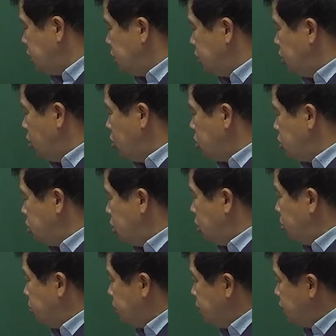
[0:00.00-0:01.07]

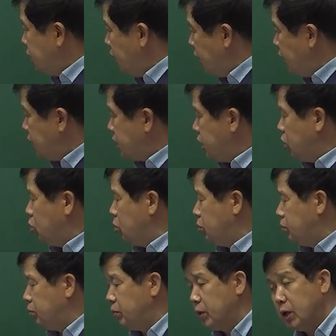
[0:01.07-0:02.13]
0.1의
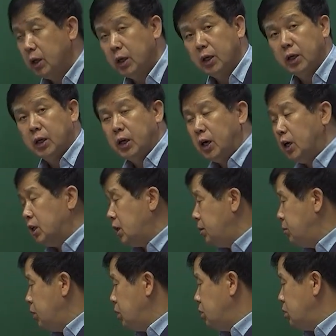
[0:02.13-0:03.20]
제곱 하게
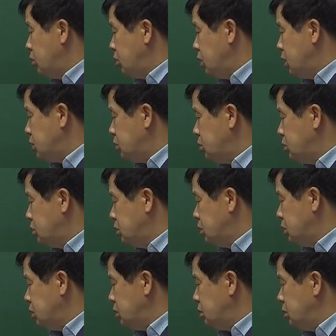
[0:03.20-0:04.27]
되면
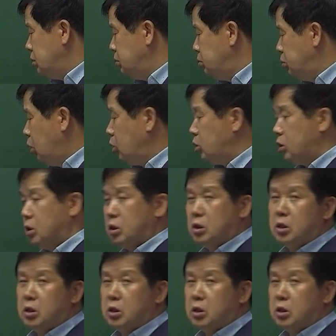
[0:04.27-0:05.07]
여기에서는 몇